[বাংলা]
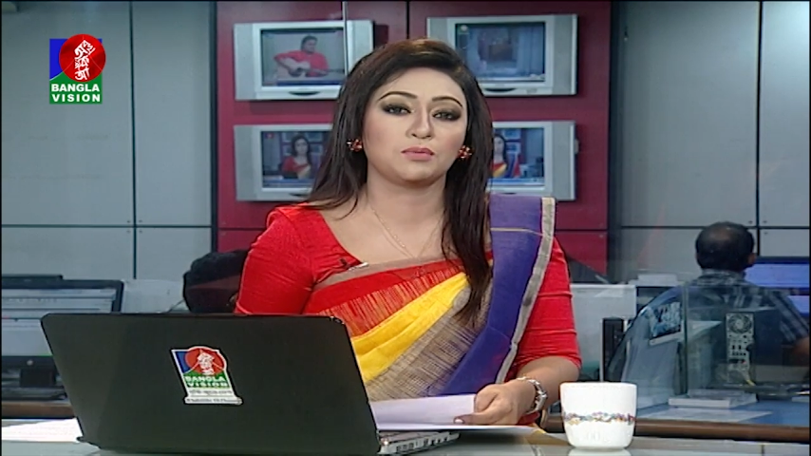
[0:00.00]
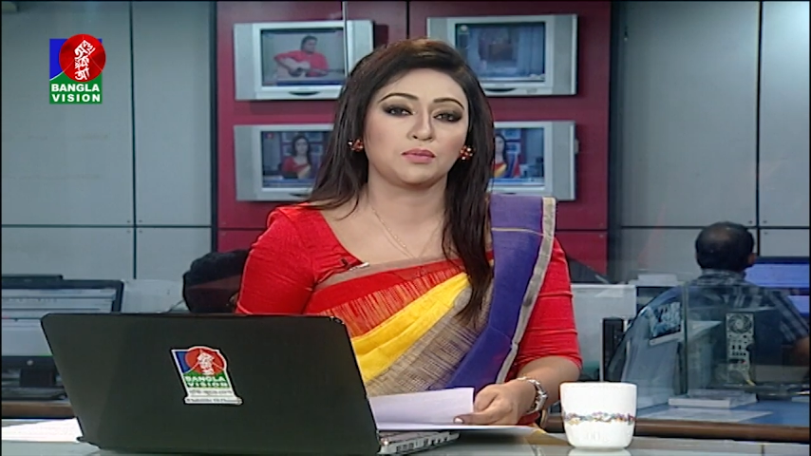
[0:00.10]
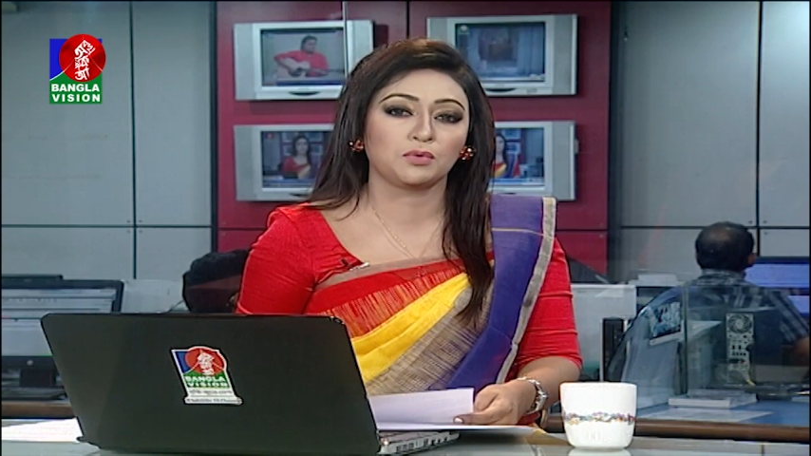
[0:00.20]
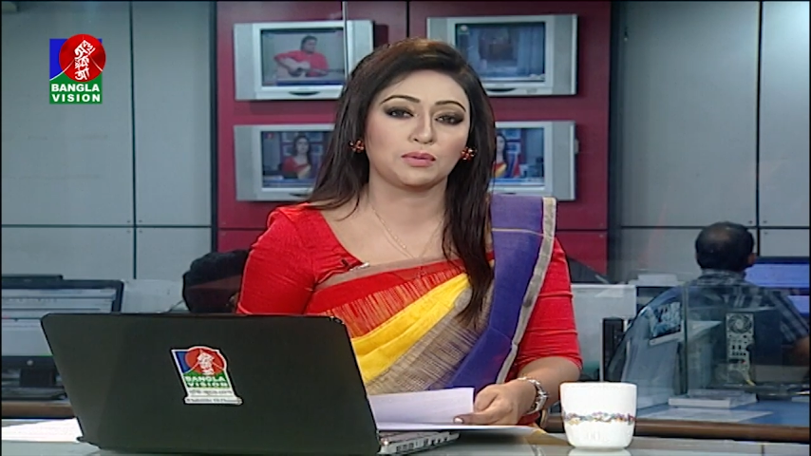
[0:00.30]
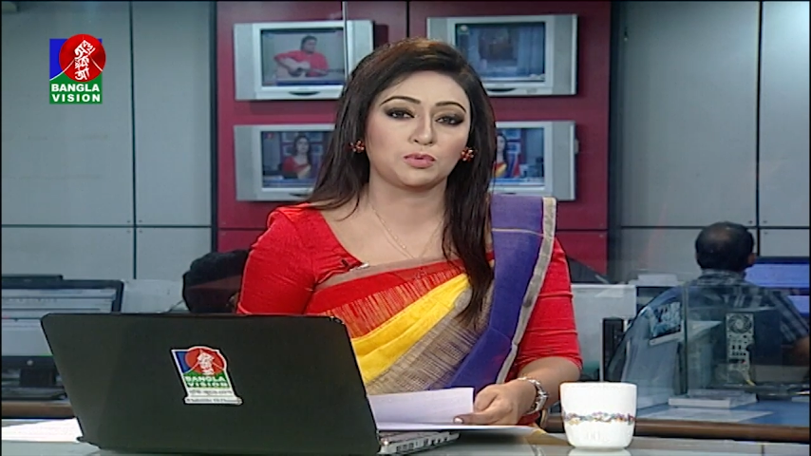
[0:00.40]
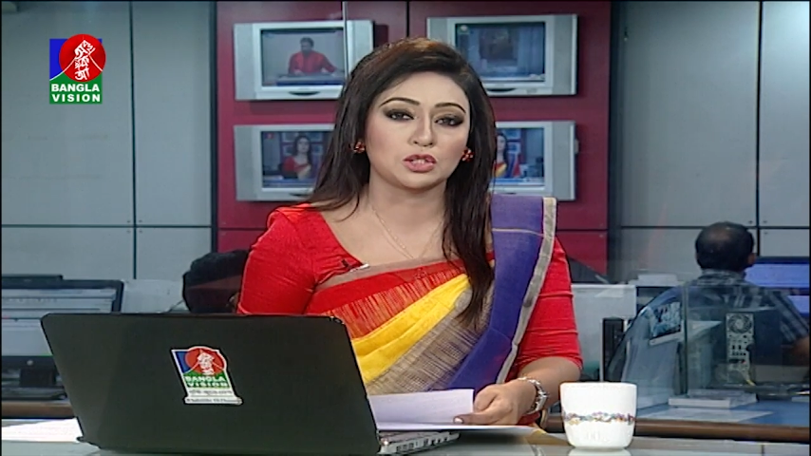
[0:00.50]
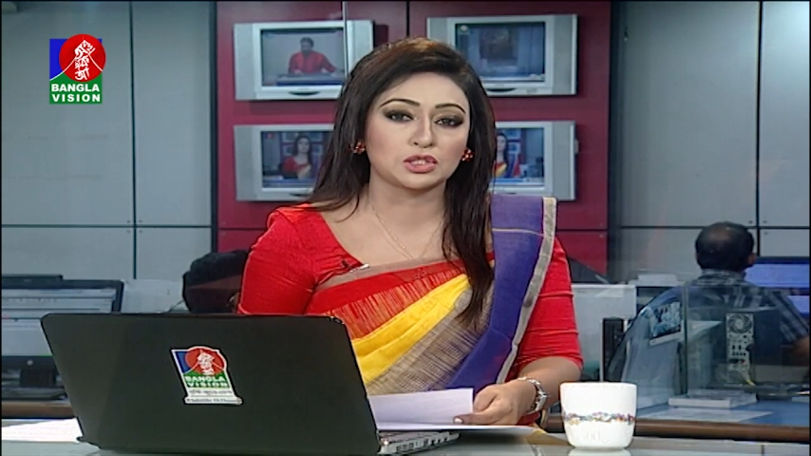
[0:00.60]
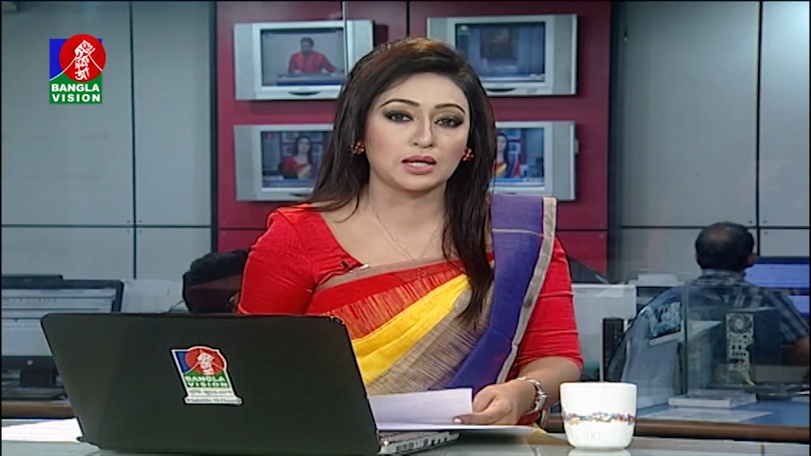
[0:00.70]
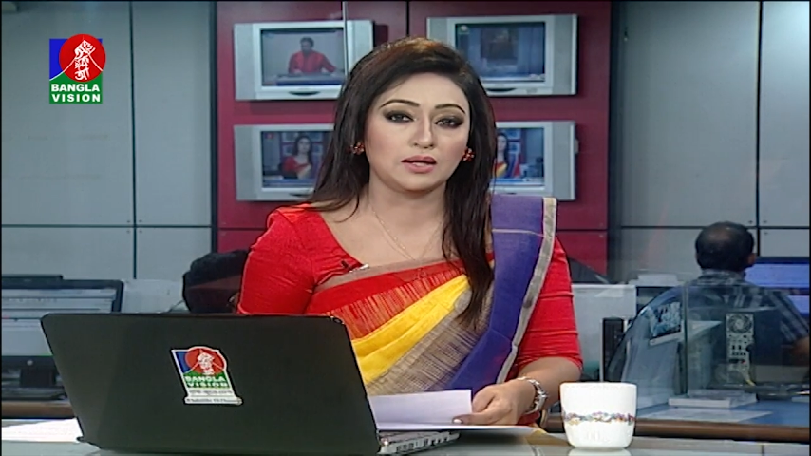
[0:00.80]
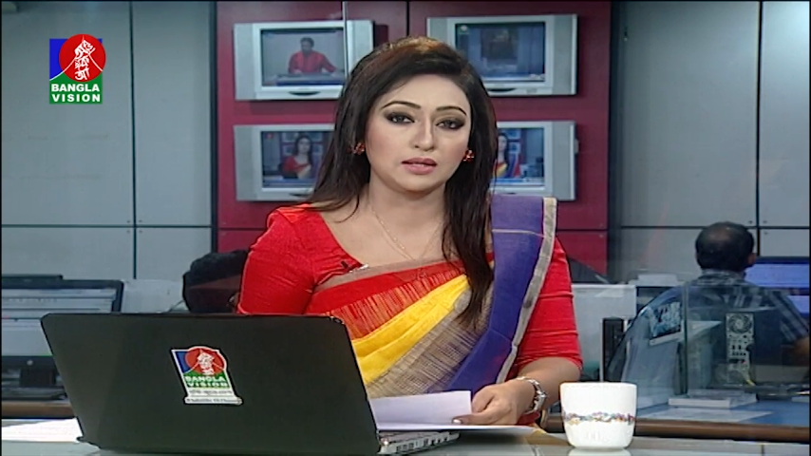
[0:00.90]
সম্ভব নয় বলে
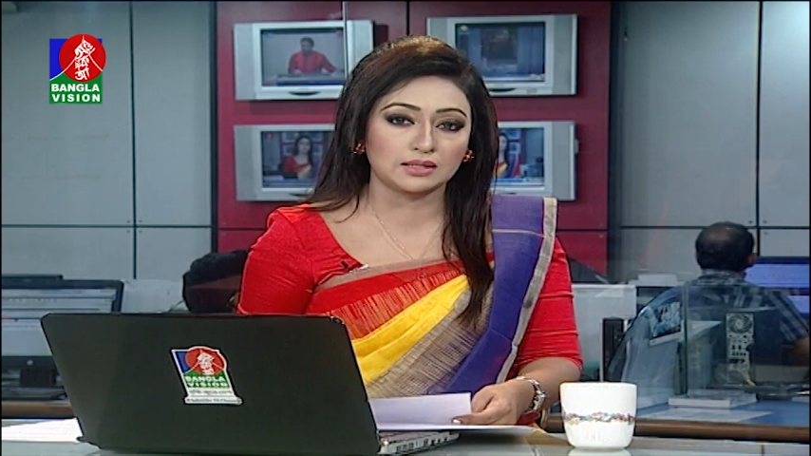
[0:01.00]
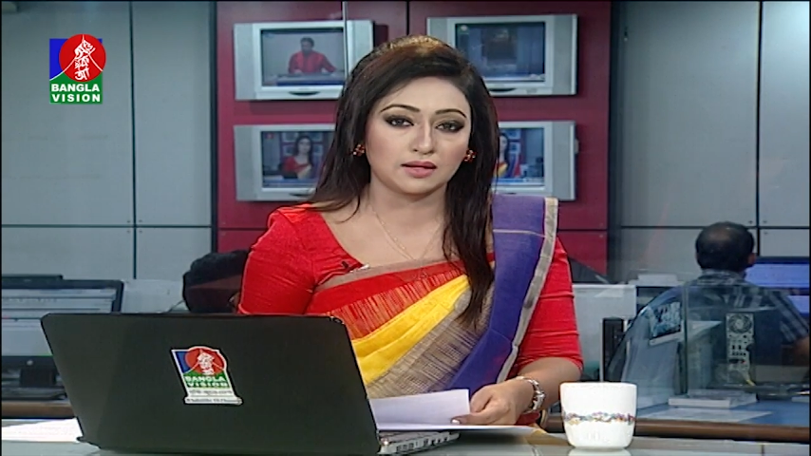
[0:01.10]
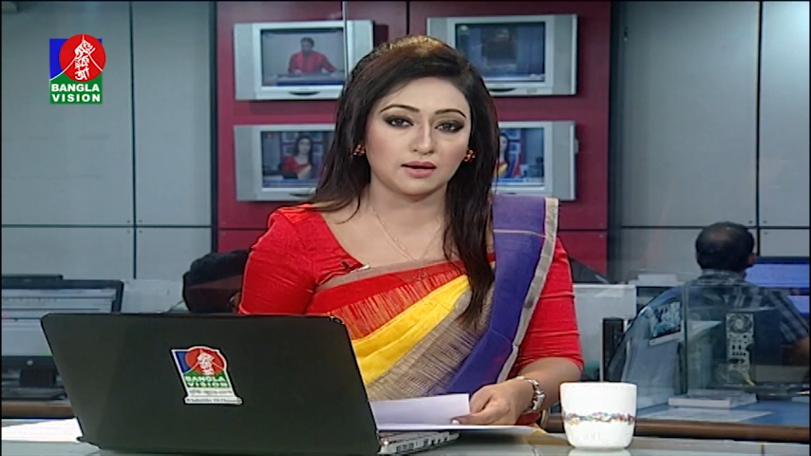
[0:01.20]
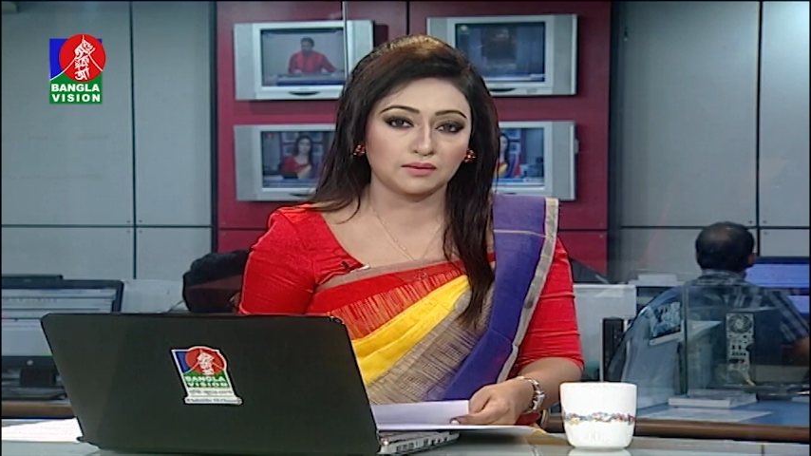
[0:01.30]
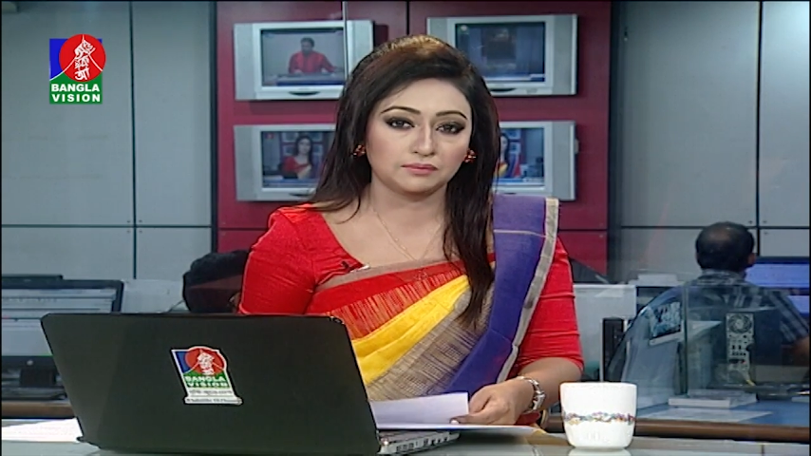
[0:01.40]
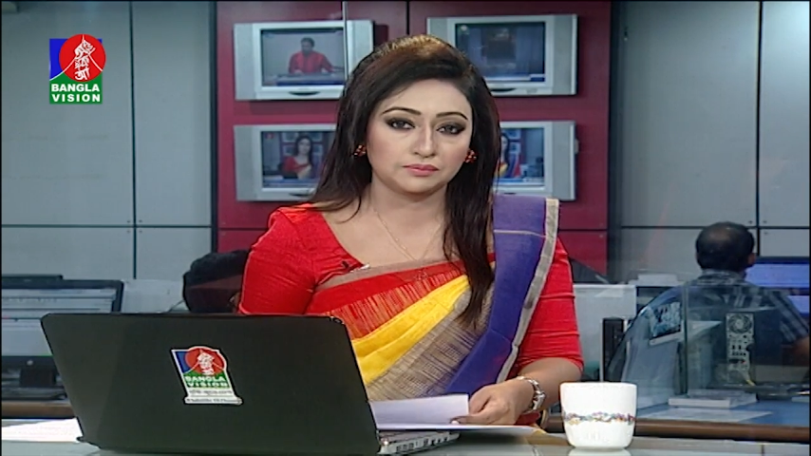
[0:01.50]
জানান নেতারা